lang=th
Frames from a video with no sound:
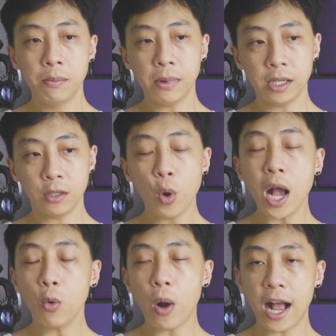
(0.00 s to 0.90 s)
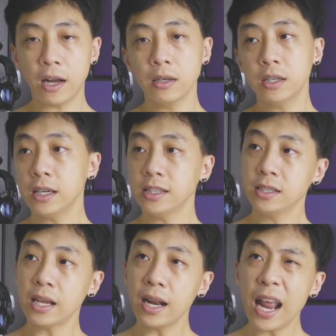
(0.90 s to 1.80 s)
มันกว้างกว่าก็คือ
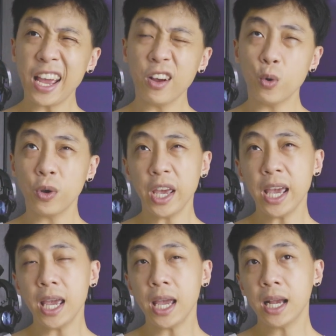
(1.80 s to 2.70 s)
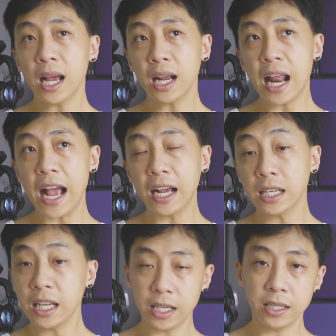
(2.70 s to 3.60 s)
ใกล้ๆ ก็โอเค กลา
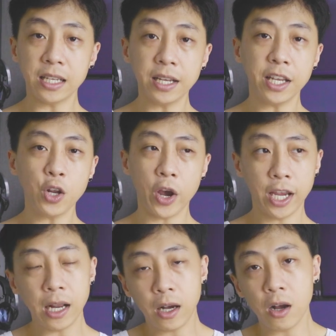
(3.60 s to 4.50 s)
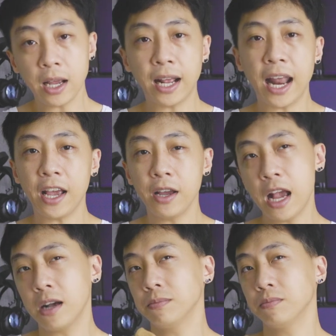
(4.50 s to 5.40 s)
งๆจะดีหน่อย แล้วก็ไกลๆก็
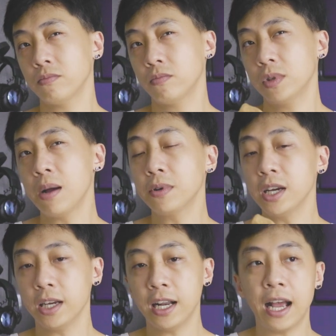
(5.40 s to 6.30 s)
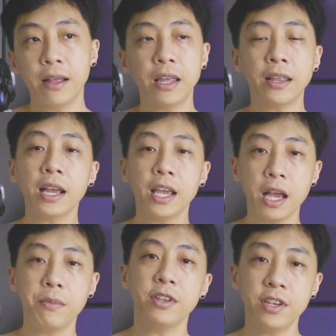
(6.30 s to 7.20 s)
ยังก้ากึ่งนะฮะแต่ถ้าเค
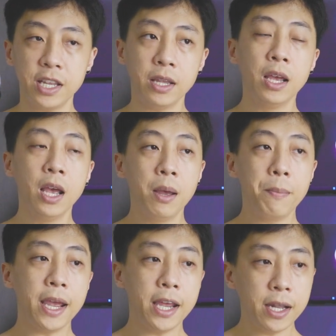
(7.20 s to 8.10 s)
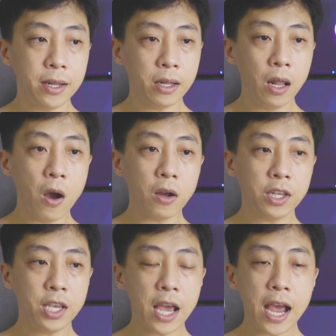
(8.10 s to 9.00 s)
คาบิจินเป็นลอก
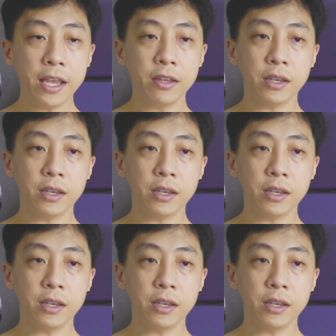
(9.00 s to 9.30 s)
ที่ให้